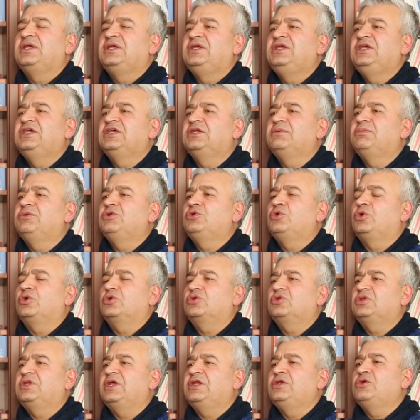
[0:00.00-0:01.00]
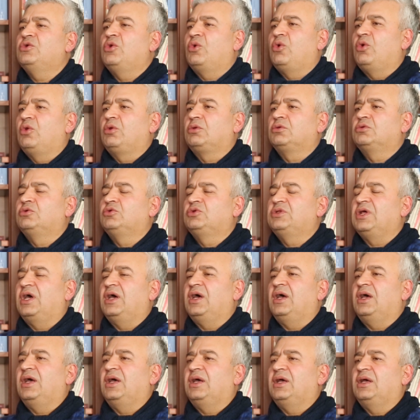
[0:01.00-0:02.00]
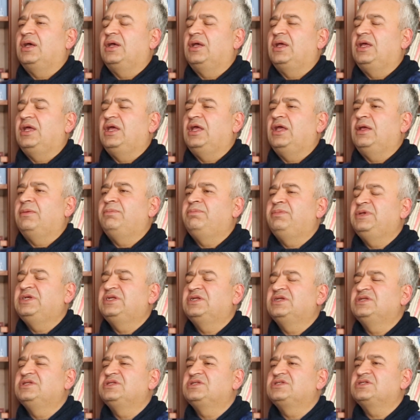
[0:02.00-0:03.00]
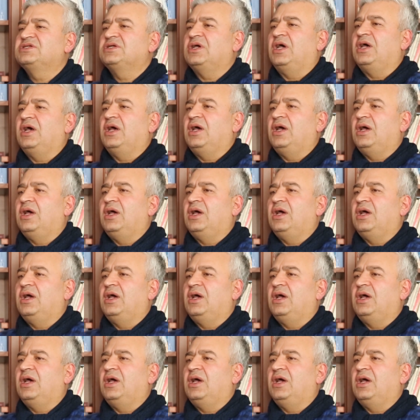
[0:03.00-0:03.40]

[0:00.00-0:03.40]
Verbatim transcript: 24'te ne oldu da e, birinci